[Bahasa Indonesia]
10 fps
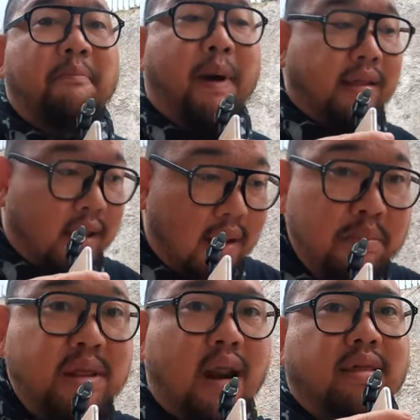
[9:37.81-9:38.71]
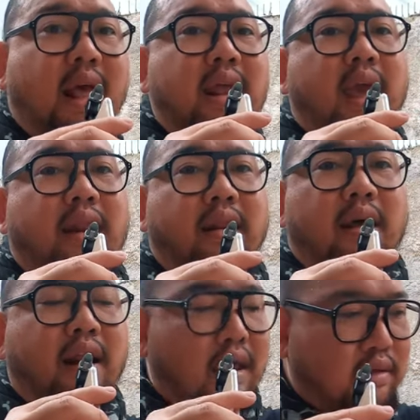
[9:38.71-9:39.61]
pasang yang besar sekalian
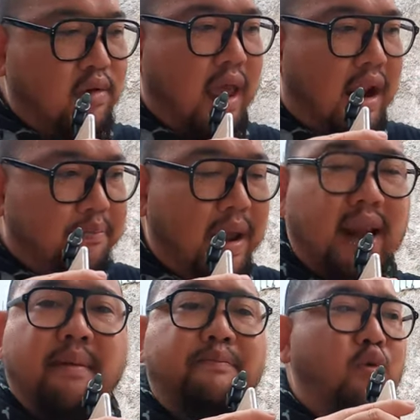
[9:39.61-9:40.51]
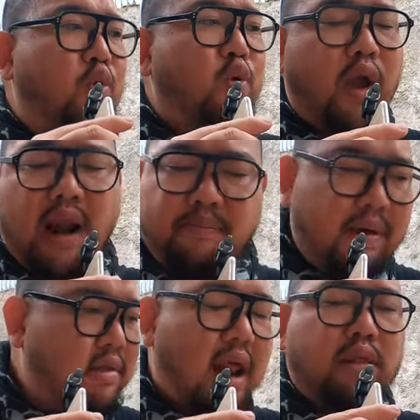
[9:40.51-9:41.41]
Resun LP60,
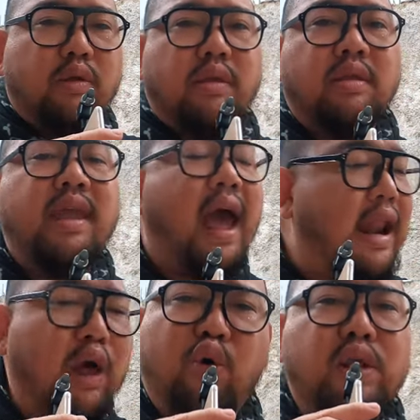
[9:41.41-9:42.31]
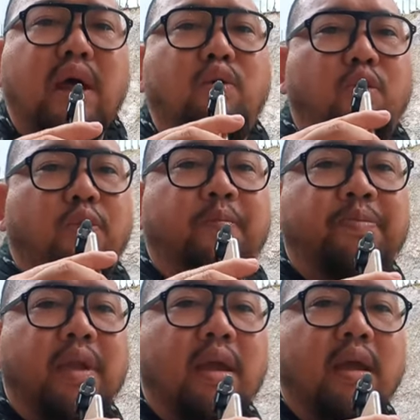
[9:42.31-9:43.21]
LP100 jangan nanggung-nanggung
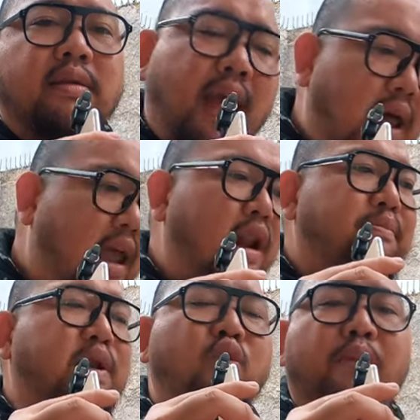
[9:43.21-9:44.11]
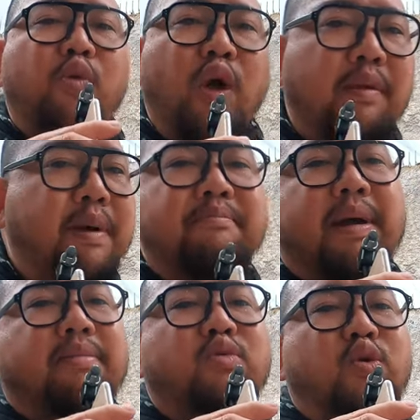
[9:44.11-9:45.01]
jangan yang LP20,
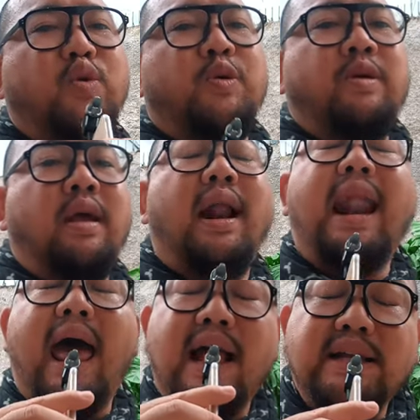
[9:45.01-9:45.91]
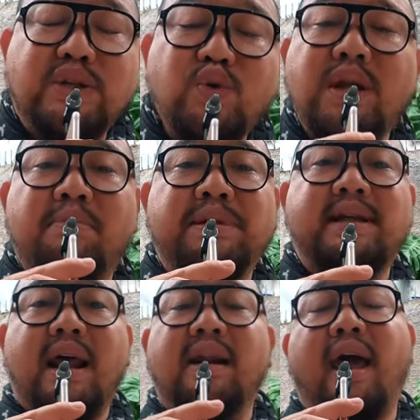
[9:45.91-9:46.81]
LP40 langsung yang
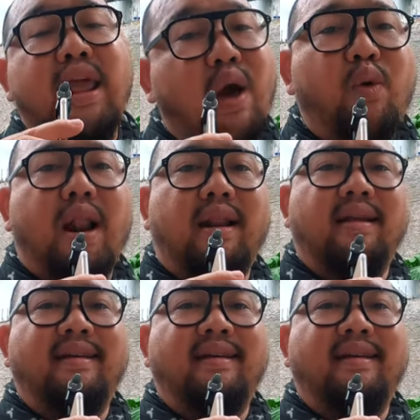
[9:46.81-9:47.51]
besar dari awal